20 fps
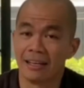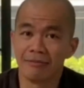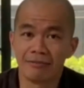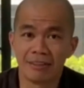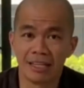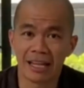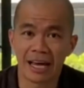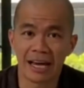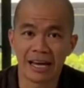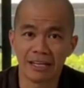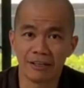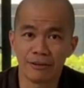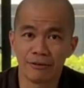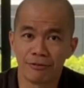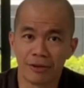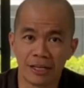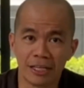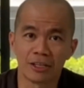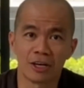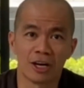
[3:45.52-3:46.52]
love the line,
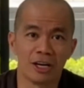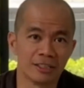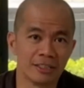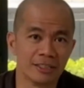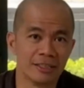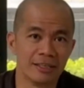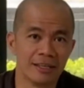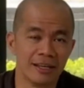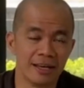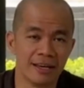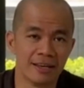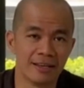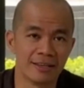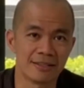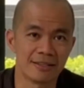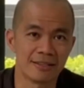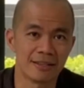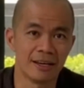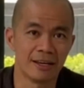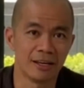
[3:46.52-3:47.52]
Finn Cotton
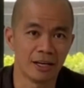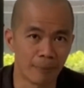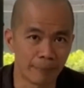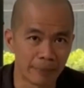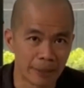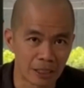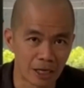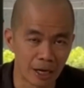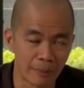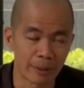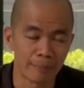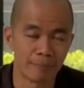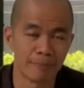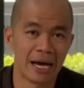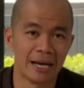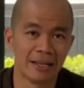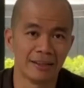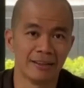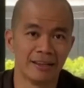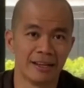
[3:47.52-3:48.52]
is an up-and-coming
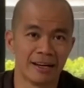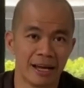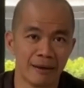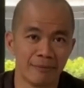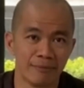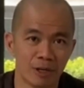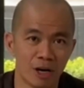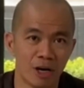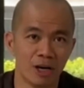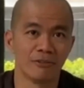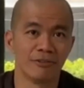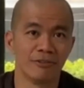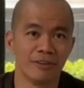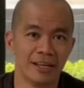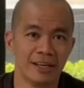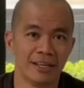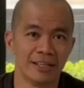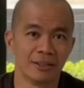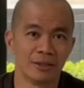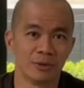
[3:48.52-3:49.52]
brand that I'm
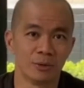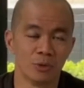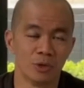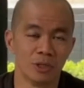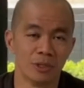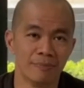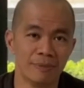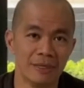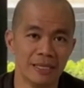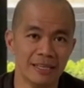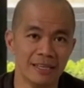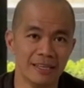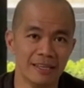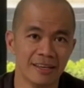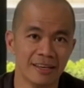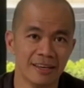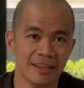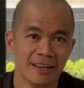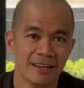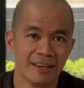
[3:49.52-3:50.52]
confident will be
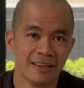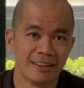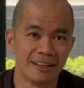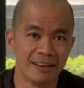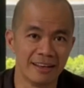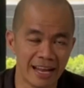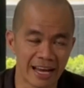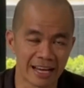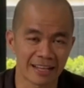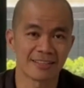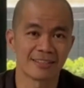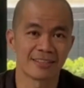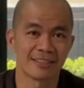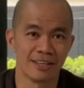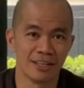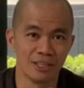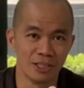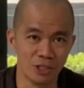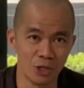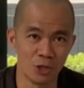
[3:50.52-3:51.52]
the
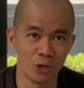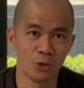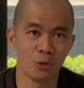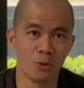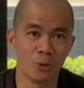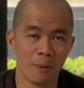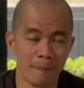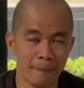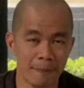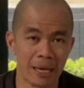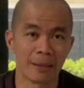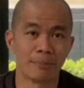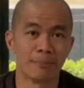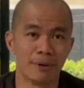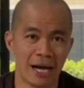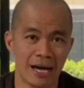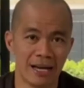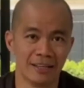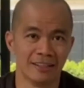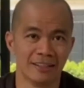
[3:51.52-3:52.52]
next new big
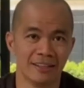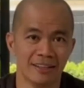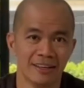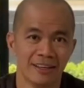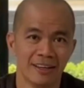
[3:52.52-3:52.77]
brand